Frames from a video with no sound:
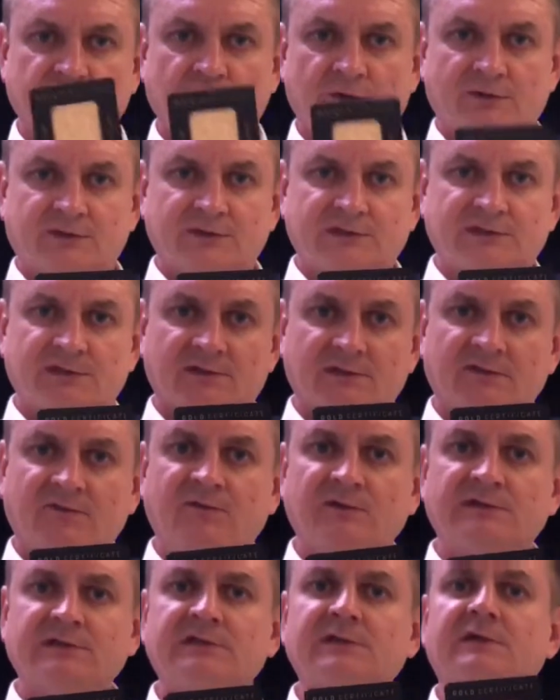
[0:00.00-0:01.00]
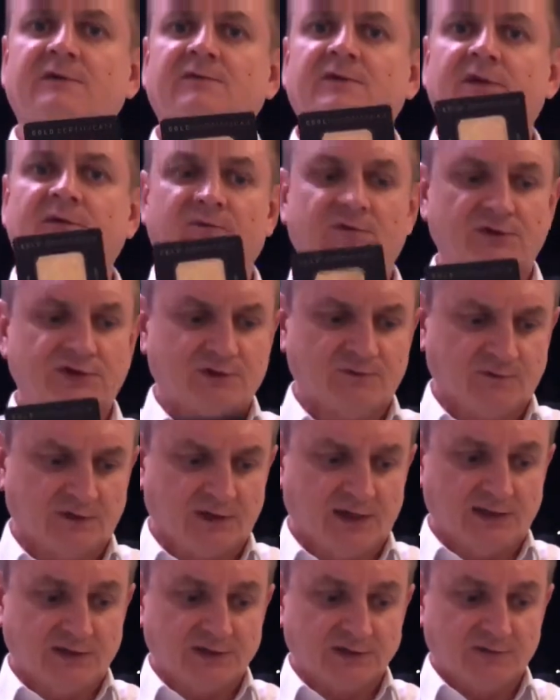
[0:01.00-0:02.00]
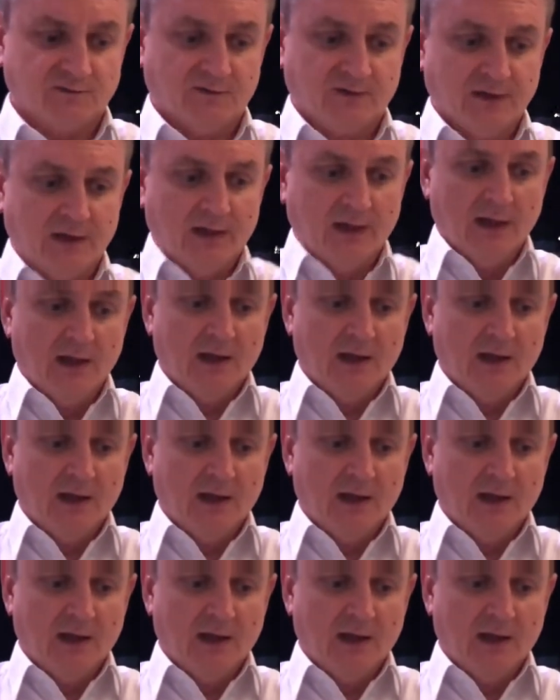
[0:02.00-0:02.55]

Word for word: золото сертифицировано и высшего качества.